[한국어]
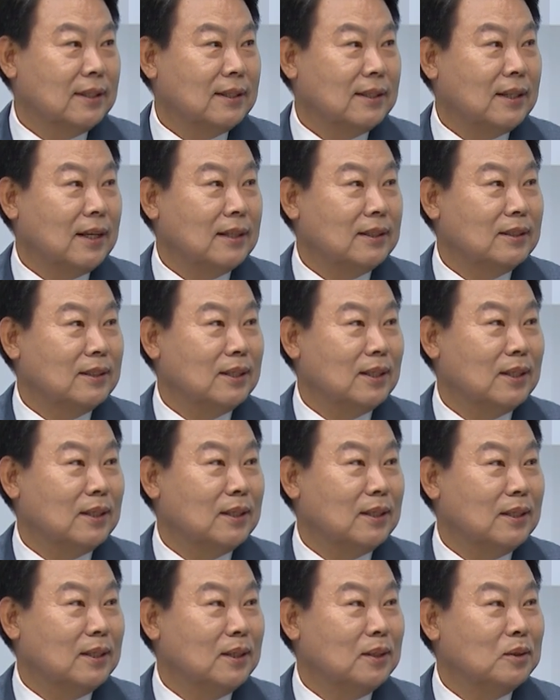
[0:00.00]
당진에
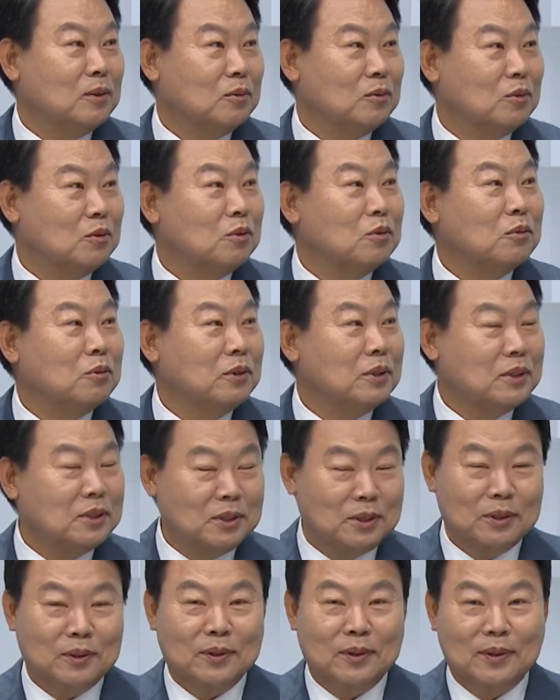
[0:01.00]
계속 들어오고
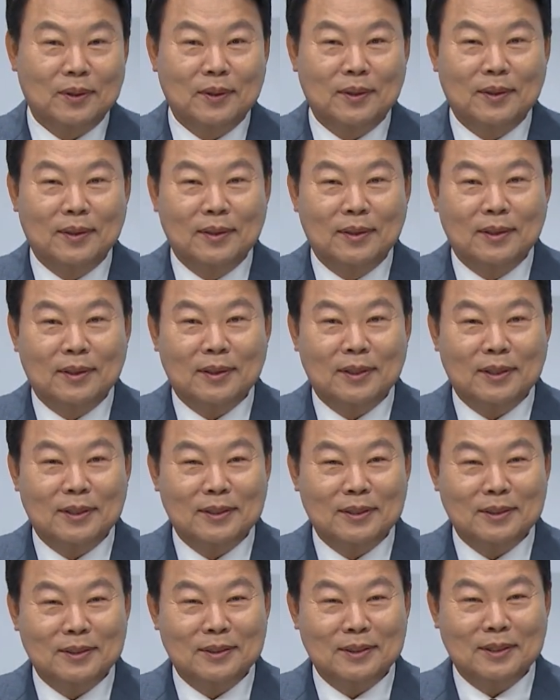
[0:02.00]
있죠. 네.
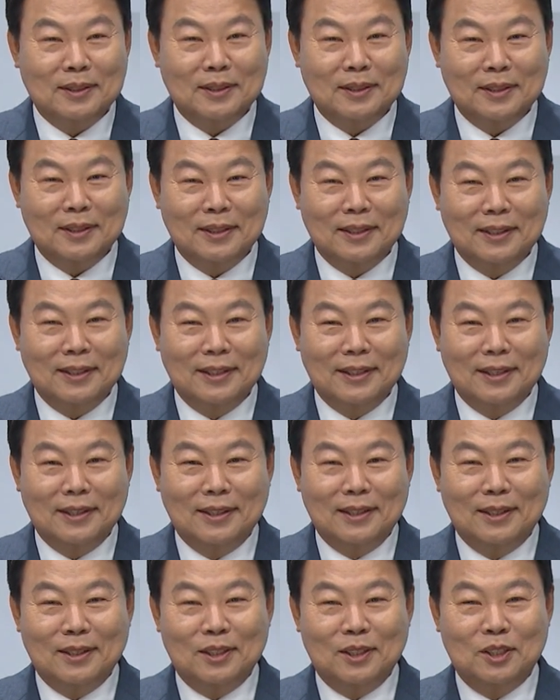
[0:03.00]
그래서 이제
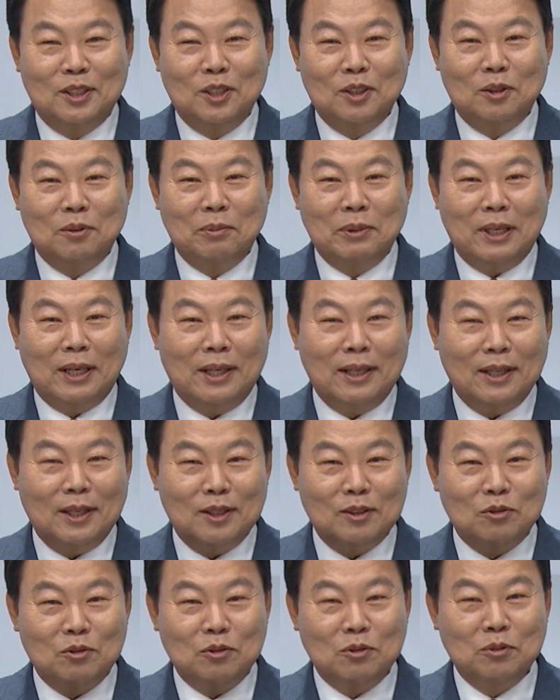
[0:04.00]
기업이
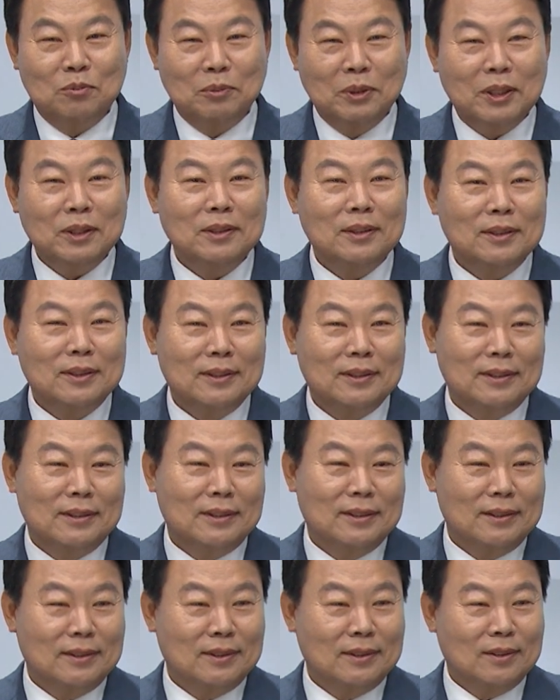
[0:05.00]
하나가 들어오면
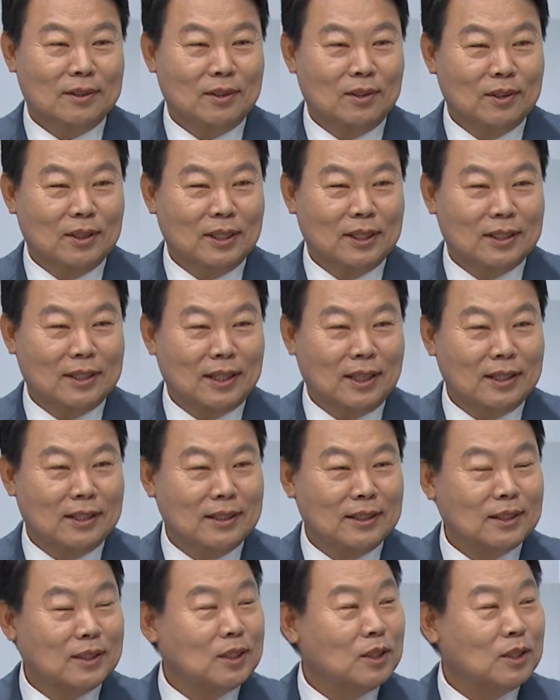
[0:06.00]
거기에 딸린